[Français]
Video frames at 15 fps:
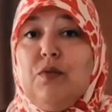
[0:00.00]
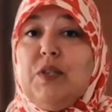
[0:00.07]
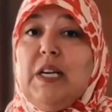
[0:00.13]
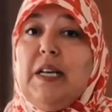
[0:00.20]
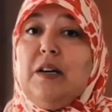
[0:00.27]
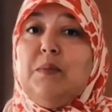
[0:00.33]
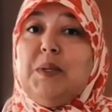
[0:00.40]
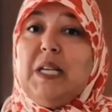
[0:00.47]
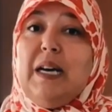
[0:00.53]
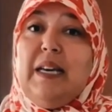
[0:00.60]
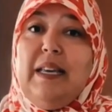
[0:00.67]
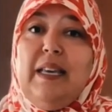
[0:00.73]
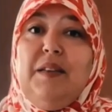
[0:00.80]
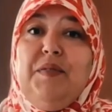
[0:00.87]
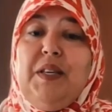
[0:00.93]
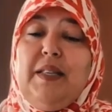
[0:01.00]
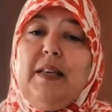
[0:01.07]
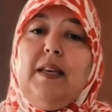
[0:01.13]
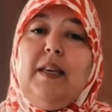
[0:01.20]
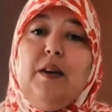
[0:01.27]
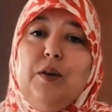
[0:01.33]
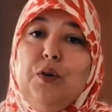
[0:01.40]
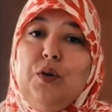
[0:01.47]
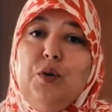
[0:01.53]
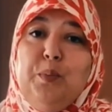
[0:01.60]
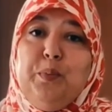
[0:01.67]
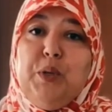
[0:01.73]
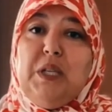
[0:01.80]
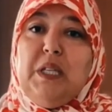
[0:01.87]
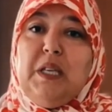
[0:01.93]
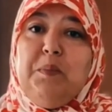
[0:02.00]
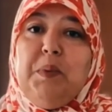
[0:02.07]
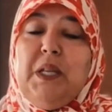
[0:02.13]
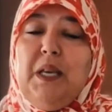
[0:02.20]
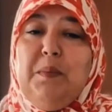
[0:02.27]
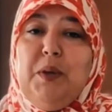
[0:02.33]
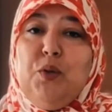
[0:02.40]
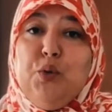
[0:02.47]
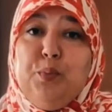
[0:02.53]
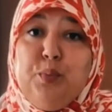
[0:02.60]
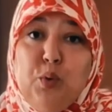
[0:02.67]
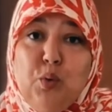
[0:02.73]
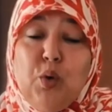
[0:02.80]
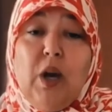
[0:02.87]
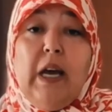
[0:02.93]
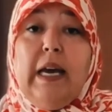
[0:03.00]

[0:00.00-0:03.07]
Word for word: Vous allez comme ça éviter euh, une petite épidémie de poux.